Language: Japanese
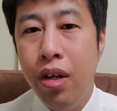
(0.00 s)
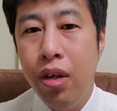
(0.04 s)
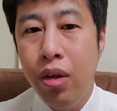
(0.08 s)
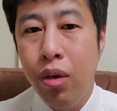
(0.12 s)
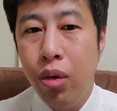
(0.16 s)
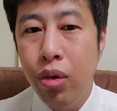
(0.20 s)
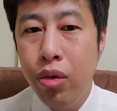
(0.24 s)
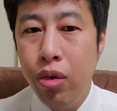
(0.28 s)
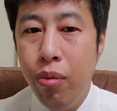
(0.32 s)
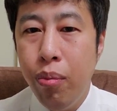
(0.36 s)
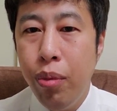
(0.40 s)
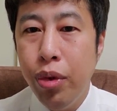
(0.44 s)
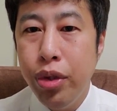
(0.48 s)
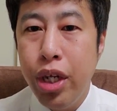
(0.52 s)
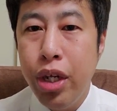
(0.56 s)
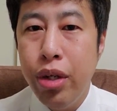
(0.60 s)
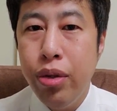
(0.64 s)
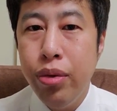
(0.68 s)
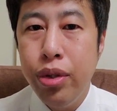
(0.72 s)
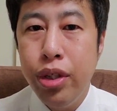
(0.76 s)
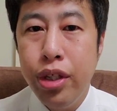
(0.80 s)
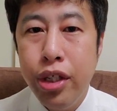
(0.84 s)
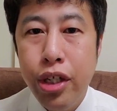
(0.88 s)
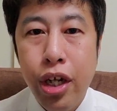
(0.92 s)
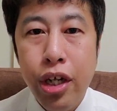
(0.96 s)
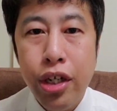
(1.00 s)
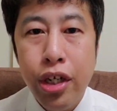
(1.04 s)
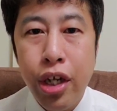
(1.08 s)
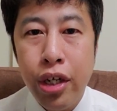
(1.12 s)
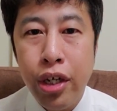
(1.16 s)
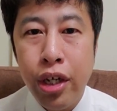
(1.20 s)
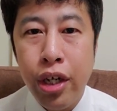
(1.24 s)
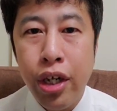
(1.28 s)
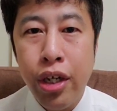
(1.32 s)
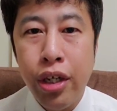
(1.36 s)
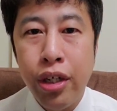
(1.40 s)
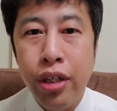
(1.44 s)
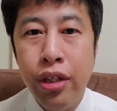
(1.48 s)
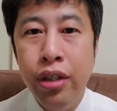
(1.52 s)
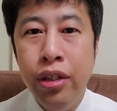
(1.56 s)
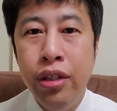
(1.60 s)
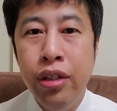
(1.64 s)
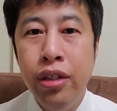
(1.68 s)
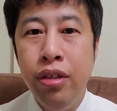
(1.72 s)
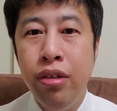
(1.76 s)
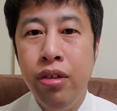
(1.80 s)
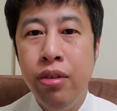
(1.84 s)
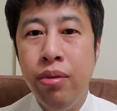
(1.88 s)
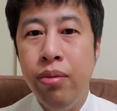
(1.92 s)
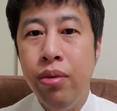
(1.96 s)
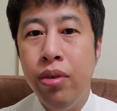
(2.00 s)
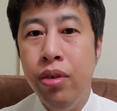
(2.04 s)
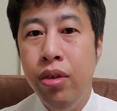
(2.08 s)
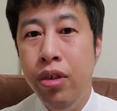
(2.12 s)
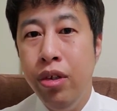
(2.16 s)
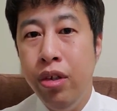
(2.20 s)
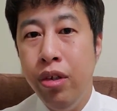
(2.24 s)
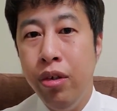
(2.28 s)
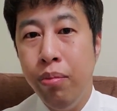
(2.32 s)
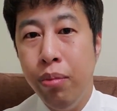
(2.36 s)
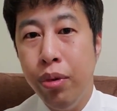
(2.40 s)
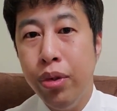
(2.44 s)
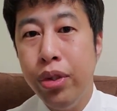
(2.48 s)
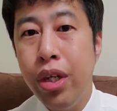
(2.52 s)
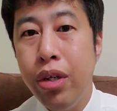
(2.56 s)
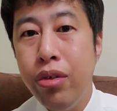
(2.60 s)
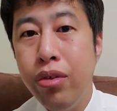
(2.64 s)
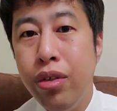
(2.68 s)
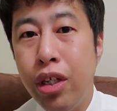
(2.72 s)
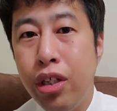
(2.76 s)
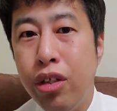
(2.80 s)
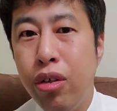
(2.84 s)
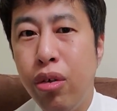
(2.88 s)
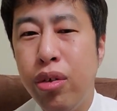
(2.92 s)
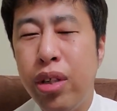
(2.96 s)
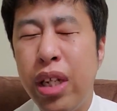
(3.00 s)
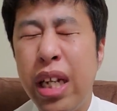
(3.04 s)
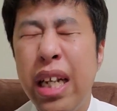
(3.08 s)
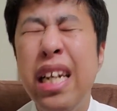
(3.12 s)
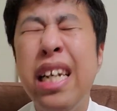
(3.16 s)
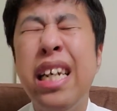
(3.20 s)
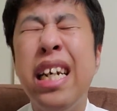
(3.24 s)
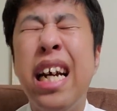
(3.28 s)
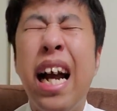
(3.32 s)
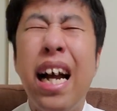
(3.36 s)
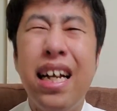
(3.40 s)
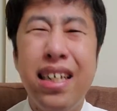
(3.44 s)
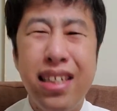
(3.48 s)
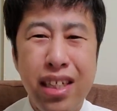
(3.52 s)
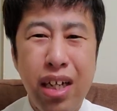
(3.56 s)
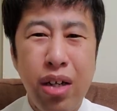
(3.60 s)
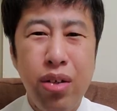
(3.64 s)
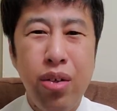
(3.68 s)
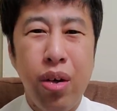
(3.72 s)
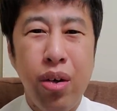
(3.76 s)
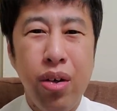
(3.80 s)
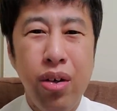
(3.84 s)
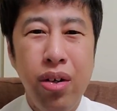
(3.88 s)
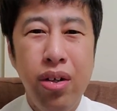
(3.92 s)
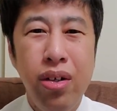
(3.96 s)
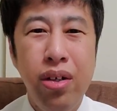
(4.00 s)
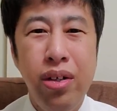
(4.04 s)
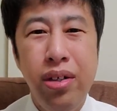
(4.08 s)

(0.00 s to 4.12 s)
このモデル綺麗だなって言っても、ええモデルでしょって引っかかっちゃうの。